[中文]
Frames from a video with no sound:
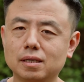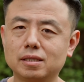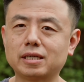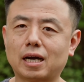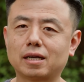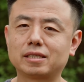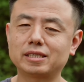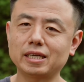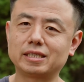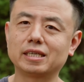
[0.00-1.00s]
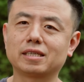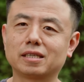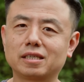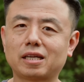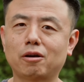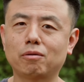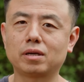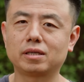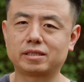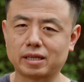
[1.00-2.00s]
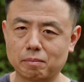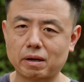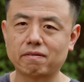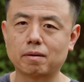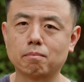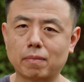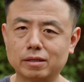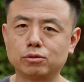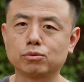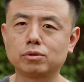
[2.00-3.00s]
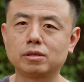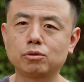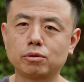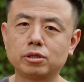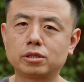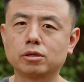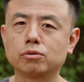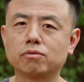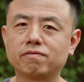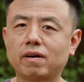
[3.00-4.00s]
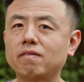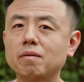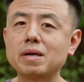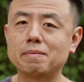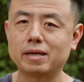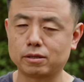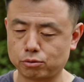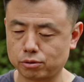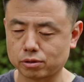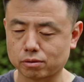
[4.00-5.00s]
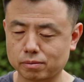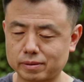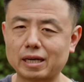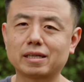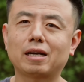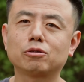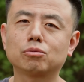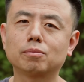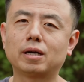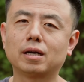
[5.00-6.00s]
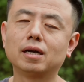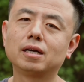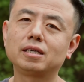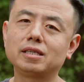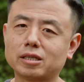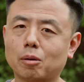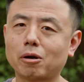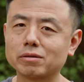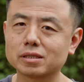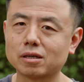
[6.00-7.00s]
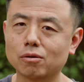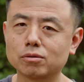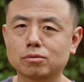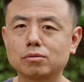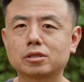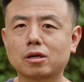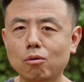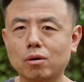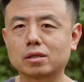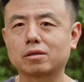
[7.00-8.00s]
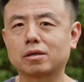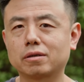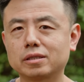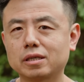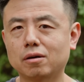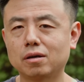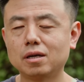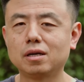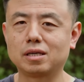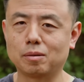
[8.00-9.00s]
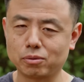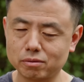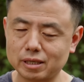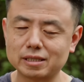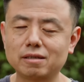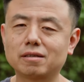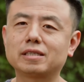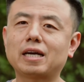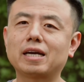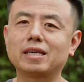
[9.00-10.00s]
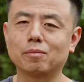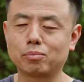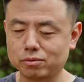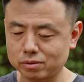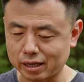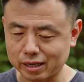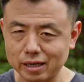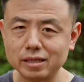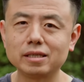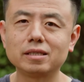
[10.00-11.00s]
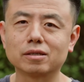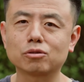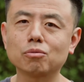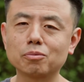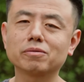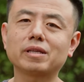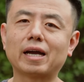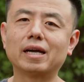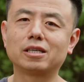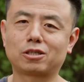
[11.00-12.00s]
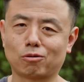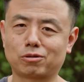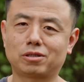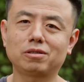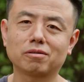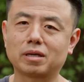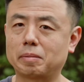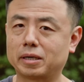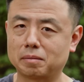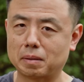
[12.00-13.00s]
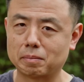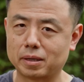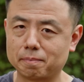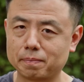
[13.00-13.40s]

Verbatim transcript: 你想啊，这些相机它会想办法满足您对于摄影中方方面面的需求。带着它出门呢，一小包镜头从超广到超长焦。也不用带三脚架，也不用带 ND 镜，都不用带，手持就可以拍摄慢门。